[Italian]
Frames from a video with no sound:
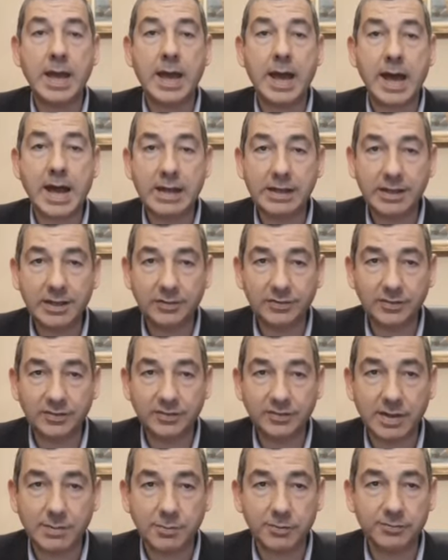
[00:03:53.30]
anche se
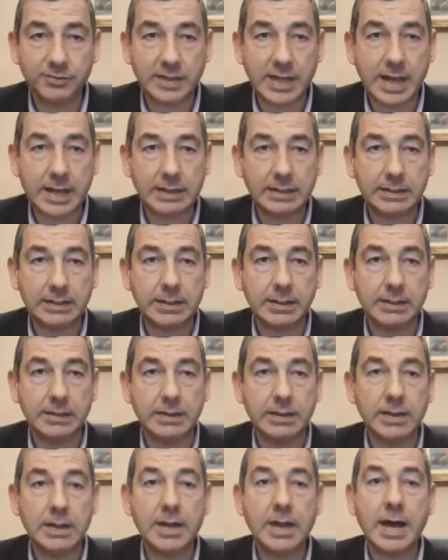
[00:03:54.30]
siamo stanchi,
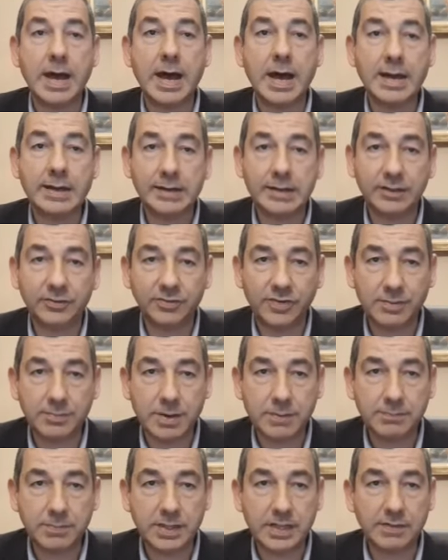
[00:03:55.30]
anche se i
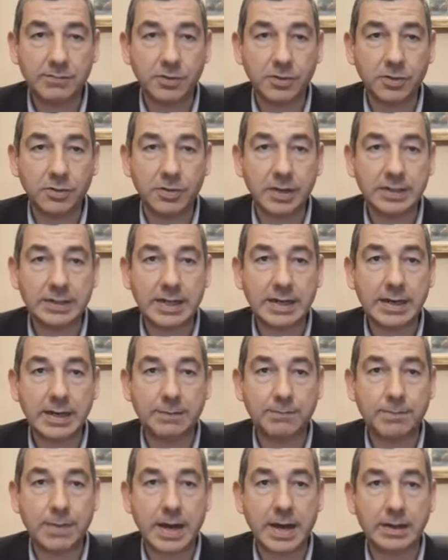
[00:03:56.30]
bambini vogliono andare
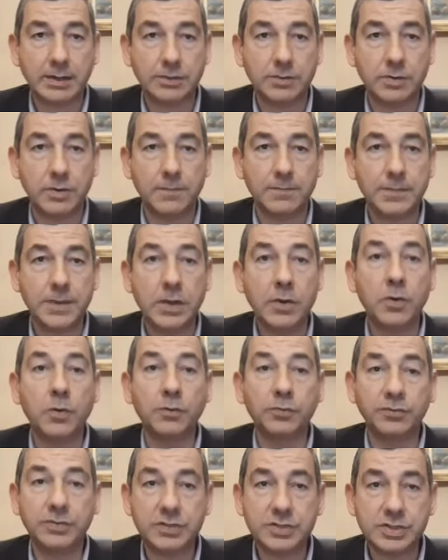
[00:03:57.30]
al parco o
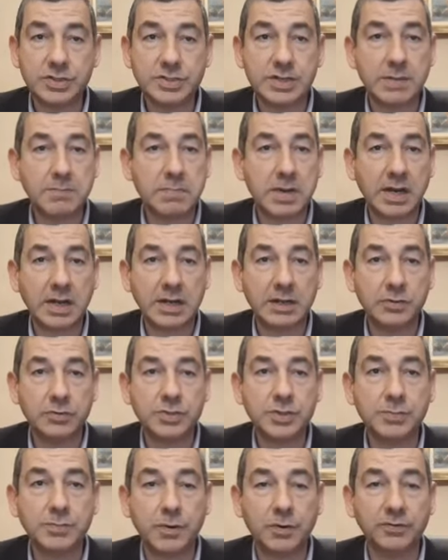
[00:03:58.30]
se ci sembra che non
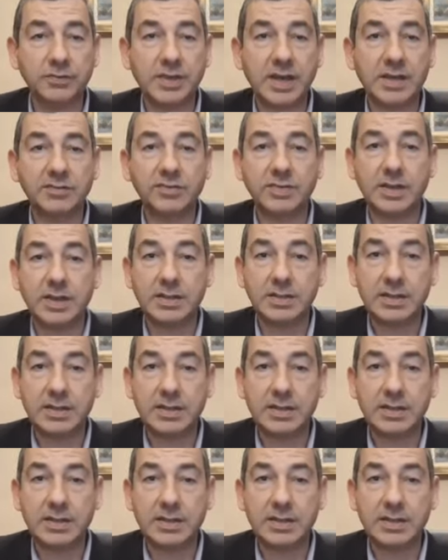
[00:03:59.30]
ci possa essere